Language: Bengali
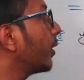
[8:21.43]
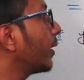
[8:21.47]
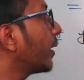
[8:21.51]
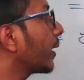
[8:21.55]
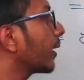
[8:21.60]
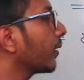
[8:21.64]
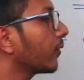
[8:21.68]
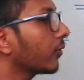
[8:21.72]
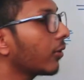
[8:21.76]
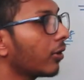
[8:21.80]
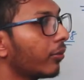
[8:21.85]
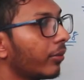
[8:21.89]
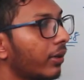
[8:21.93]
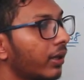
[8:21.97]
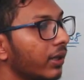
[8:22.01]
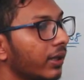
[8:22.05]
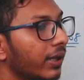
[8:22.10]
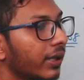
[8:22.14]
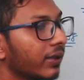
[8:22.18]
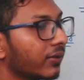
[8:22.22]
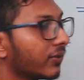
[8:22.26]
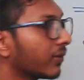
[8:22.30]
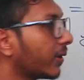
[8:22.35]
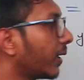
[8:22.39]
এটা কিন্তু আমার
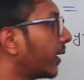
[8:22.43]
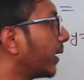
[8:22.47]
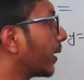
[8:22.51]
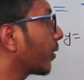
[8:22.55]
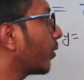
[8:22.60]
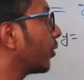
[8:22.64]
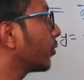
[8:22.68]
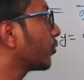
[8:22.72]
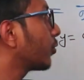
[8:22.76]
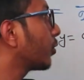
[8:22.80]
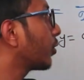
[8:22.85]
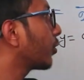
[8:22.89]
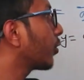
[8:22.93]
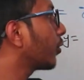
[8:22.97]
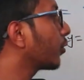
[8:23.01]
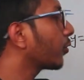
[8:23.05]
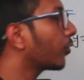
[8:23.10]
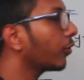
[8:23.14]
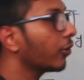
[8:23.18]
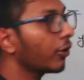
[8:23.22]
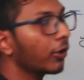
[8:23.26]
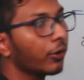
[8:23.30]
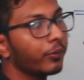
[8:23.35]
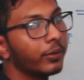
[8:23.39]
এক্স না এটাকে অন্তর্করণ
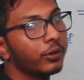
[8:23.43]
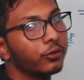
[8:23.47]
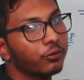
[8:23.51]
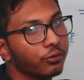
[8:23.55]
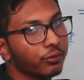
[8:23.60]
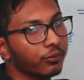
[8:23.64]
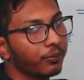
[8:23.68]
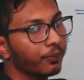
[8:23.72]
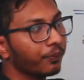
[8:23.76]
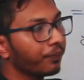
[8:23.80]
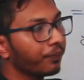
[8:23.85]
করলে হবে টু